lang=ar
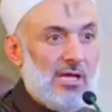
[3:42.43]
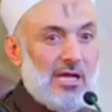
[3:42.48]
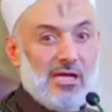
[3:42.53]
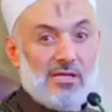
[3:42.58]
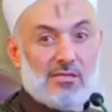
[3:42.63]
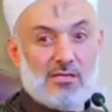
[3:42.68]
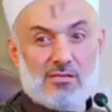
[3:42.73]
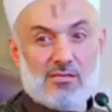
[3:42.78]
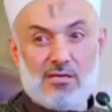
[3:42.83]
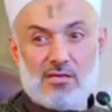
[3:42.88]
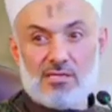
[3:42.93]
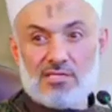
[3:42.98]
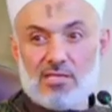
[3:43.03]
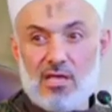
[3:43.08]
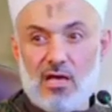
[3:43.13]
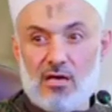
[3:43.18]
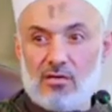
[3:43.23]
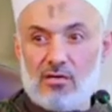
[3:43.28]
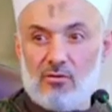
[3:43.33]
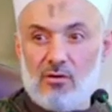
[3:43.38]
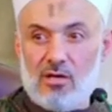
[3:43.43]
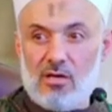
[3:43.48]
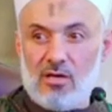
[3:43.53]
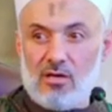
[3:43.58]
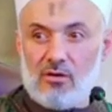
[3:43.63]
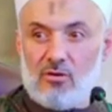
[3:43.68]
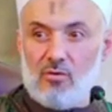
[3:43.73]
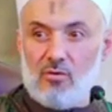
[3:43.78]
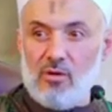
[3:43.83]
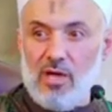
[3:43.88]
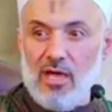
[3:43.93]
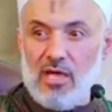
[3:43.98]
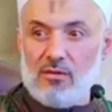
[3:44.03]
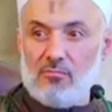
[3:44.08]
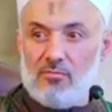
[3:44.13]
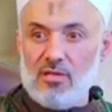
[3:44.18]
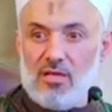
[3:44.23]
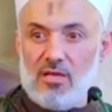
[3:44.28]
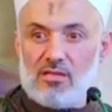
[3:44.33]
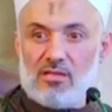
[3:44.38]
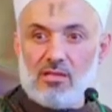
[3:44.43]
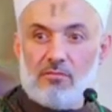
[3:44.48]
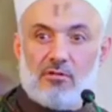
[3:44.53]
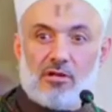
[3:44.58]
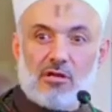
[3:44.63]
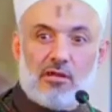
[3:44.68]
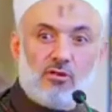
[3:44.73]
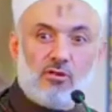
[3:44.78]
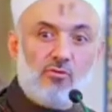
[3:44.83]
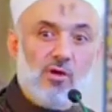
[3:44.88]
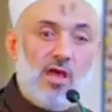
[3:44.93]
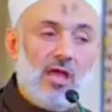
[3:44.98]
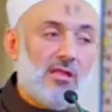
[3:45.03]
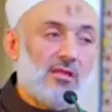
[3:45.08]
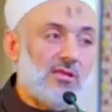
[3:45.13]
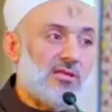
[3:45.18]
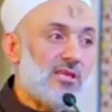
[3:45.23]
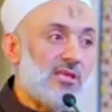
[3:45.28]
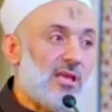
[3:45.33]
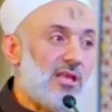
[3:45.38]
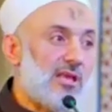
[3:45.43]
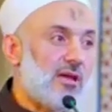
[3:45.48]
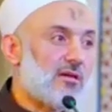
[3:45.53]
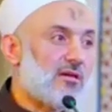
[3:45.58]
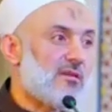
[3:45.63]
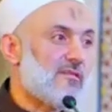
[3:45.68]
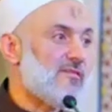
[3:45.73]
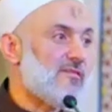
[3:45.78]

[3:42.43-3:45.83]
هذا درس يا إخوان لكل واحد بيناتنا مرات واحد إذا لك